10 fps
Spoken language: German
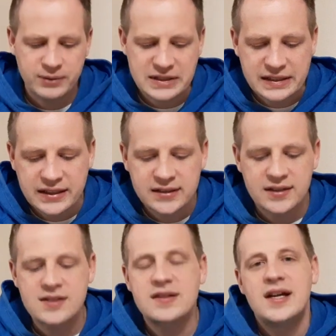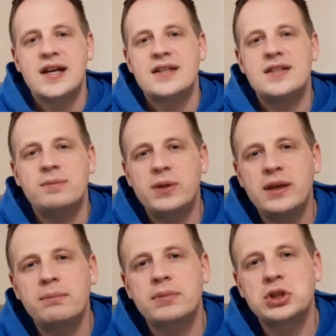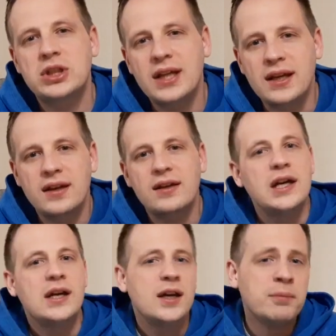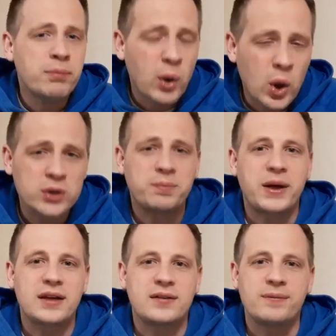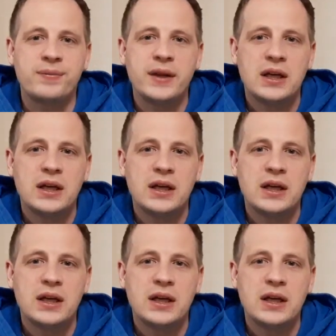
Das dritte ist, sie blieben beständig im Brotbrechen.